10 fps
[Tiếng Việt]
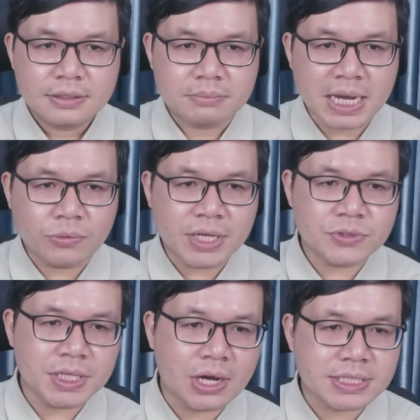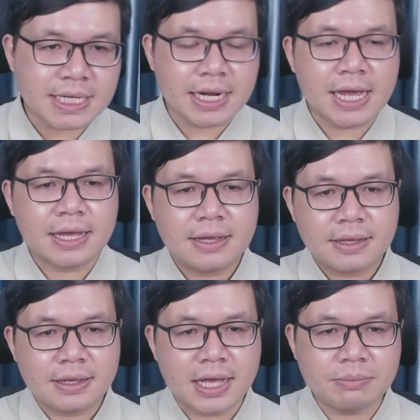Bạn Nguyễn Duy hỏi rằng là
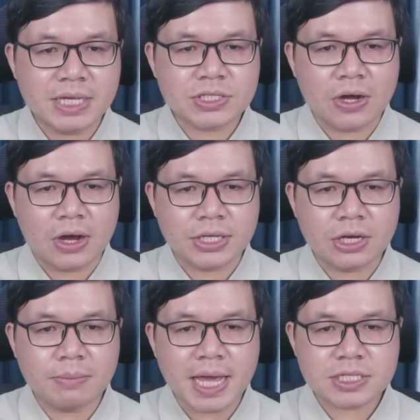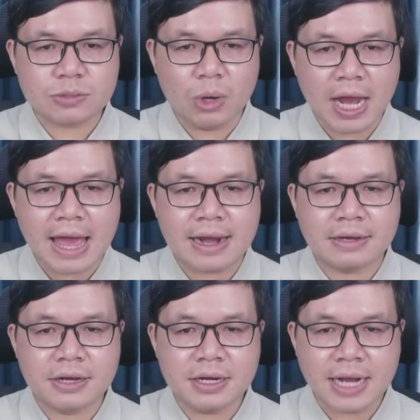anh Minh cho hỏi nhóm Hezbollah là
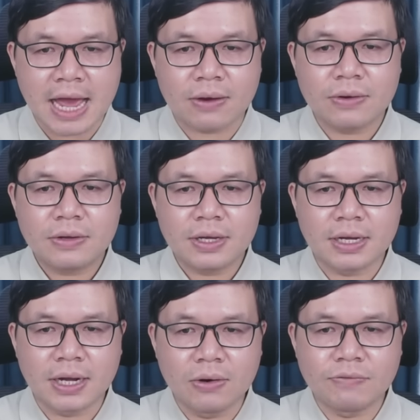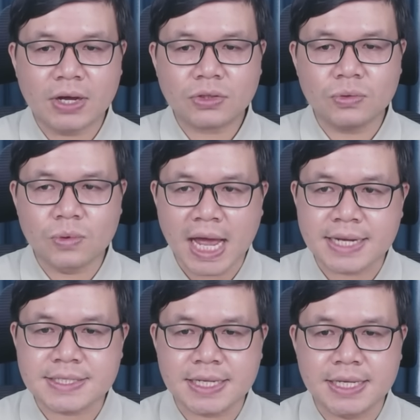người nước nào, ở đâu và có thù
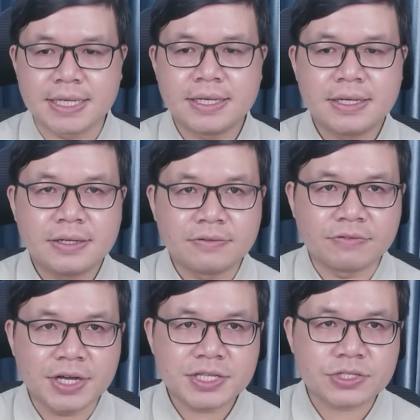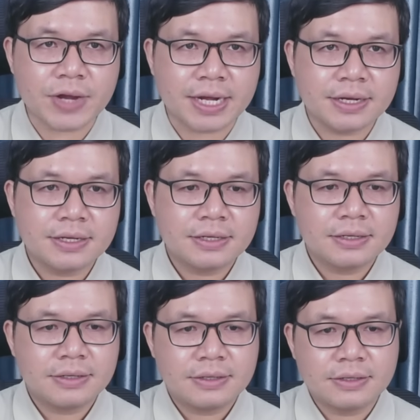hằn gì với Israel?
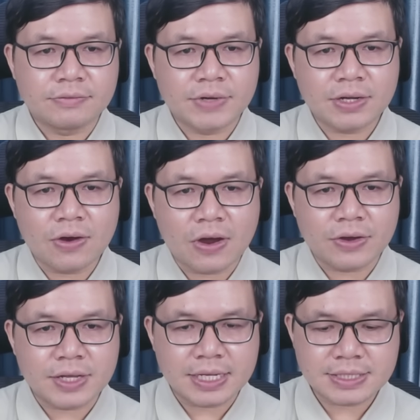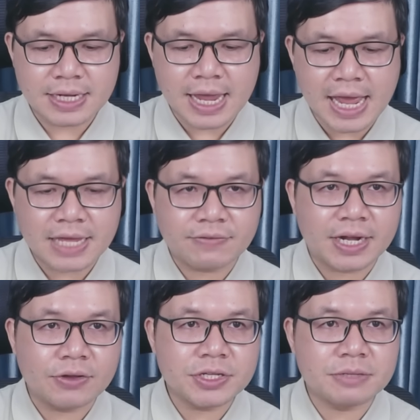Vâng, câu hỏi à, rất là hay và
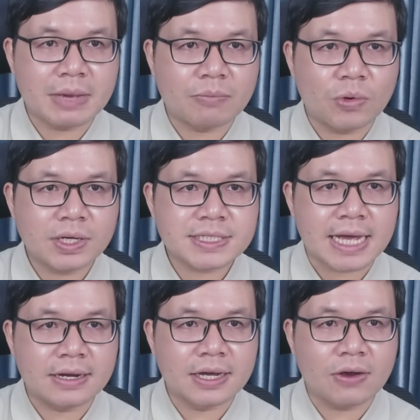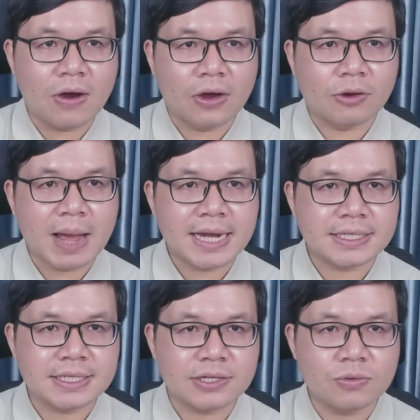nếu như mà muốn trả lời câu hỏi của bạn
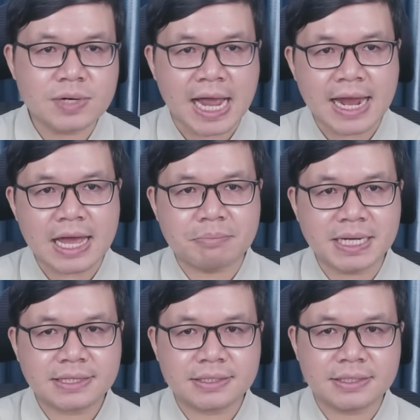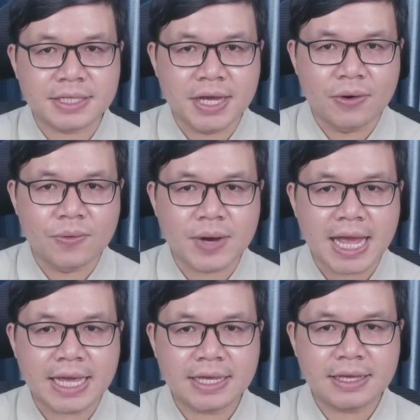thì cũng khá là mất nhiều
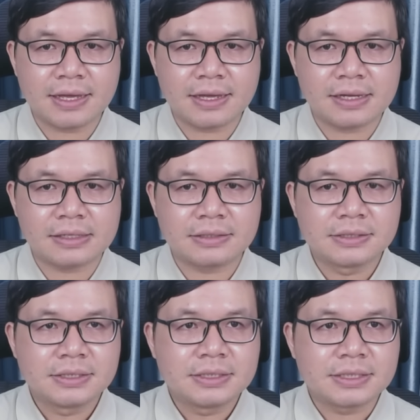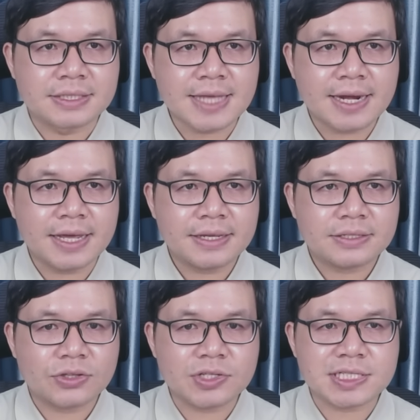cái uh, thời gian đấy
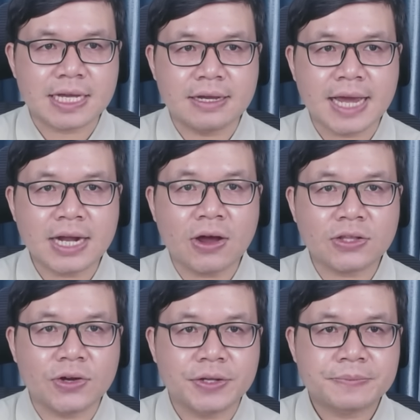tôi chỉ trả lời ngắn gọn thôi